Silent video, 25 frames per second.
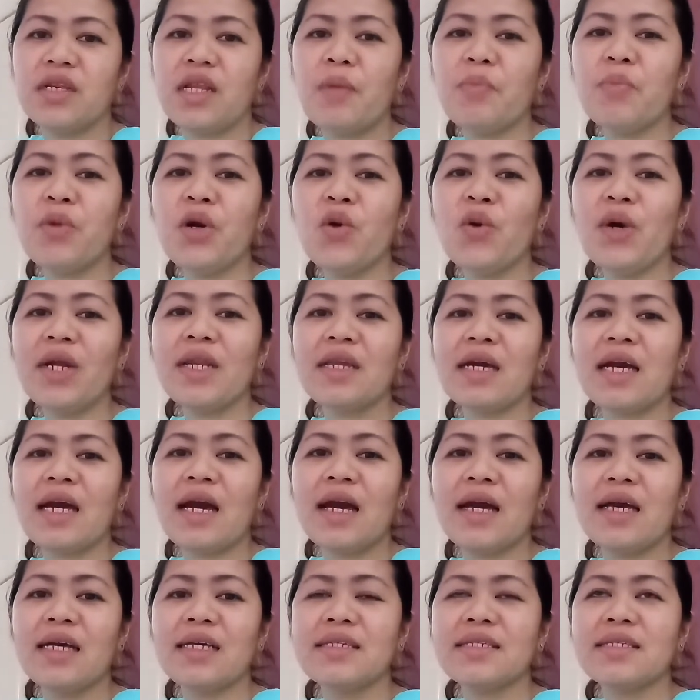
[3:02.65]
Number one
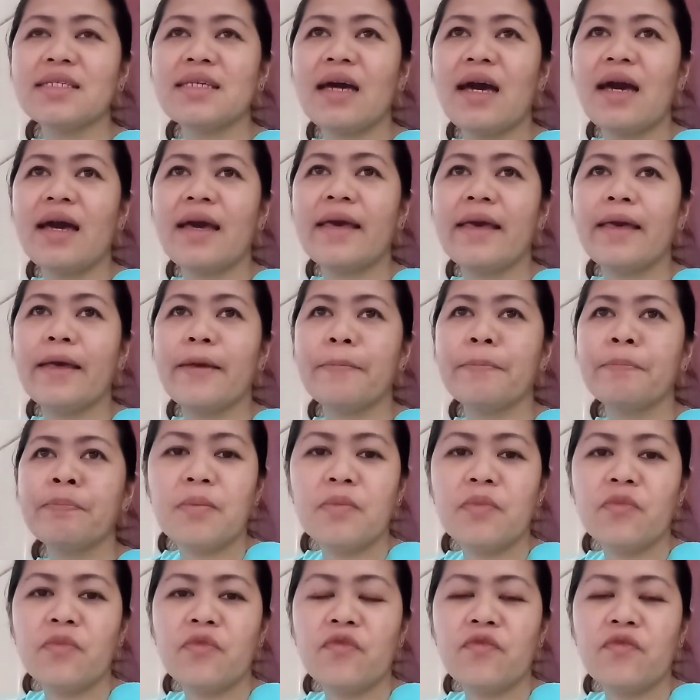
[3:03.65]
guys ay
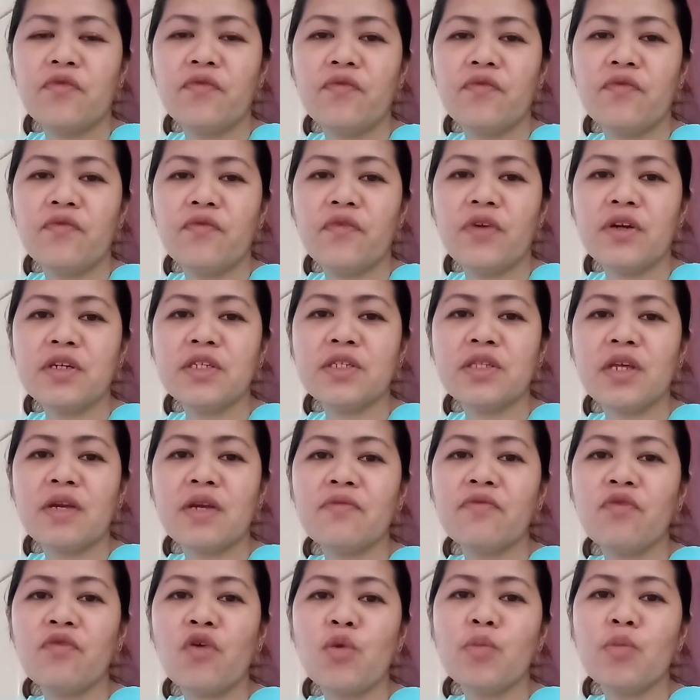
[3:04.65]
mm, first
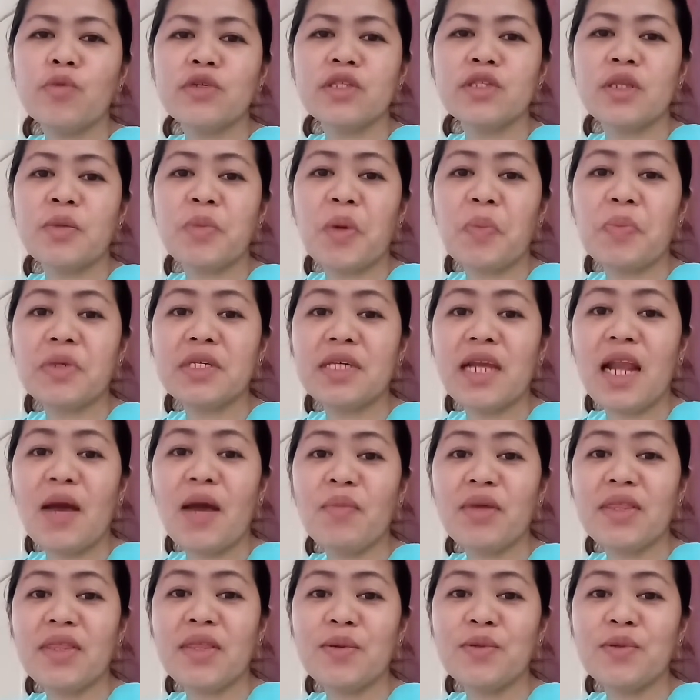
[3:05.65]
and foremost
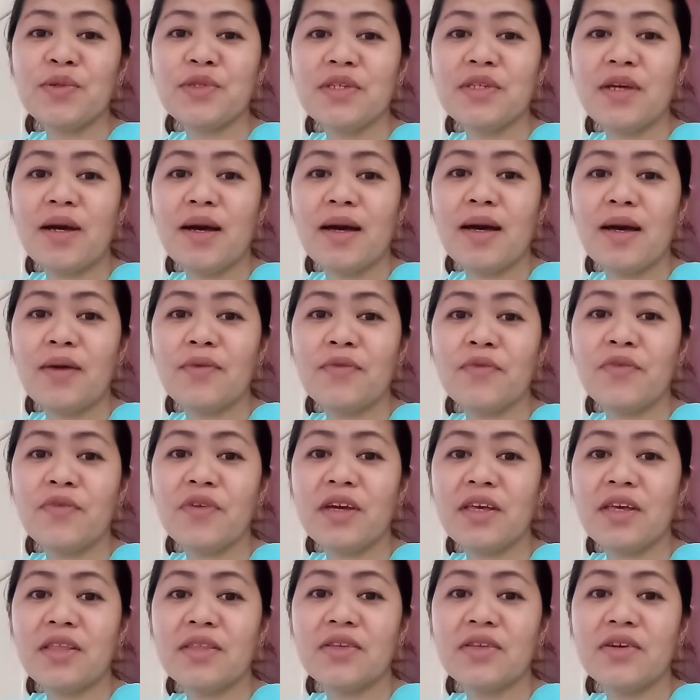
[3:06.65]
nagpapasalamat ako sa
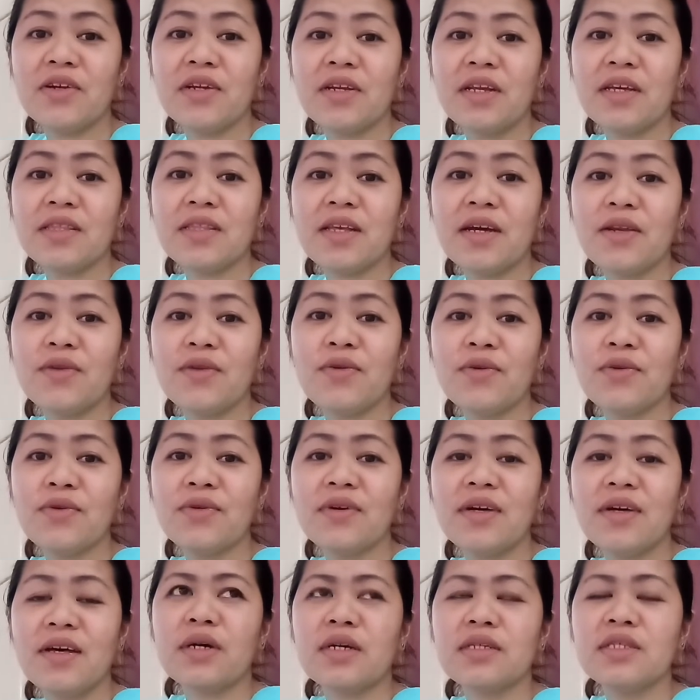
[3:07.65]
free internet ano
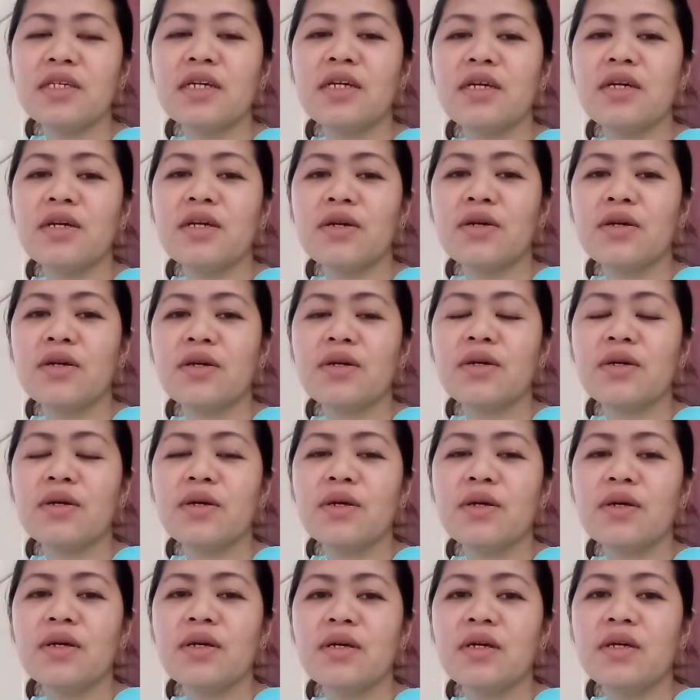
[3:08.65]
kasi
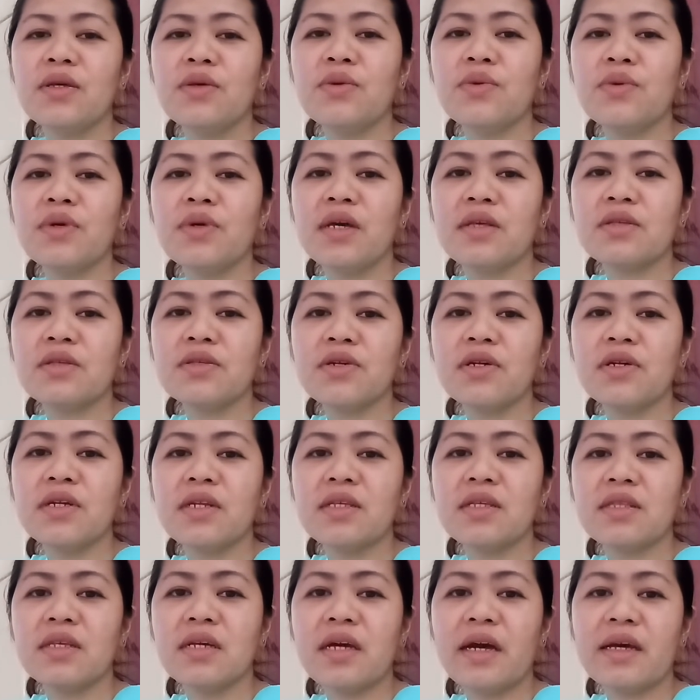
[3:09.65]
yung
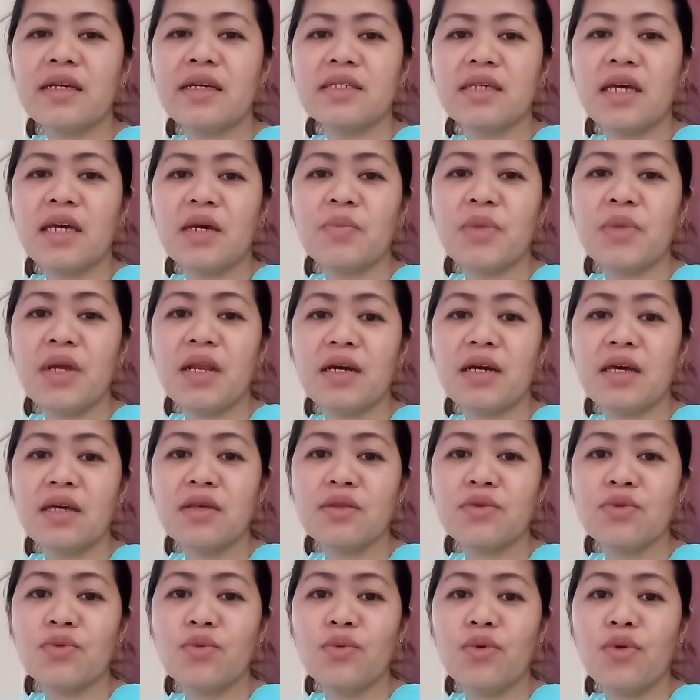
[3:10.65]
internet guys ay
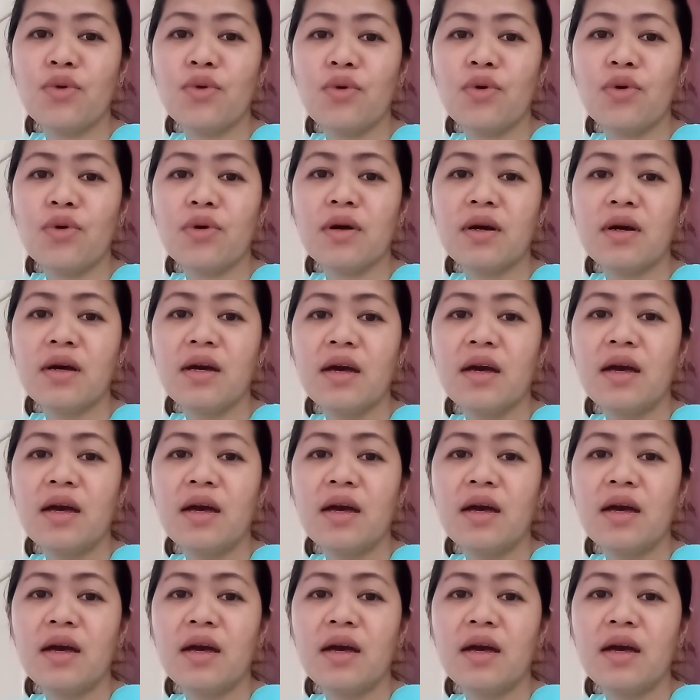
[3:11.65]
malaking tulong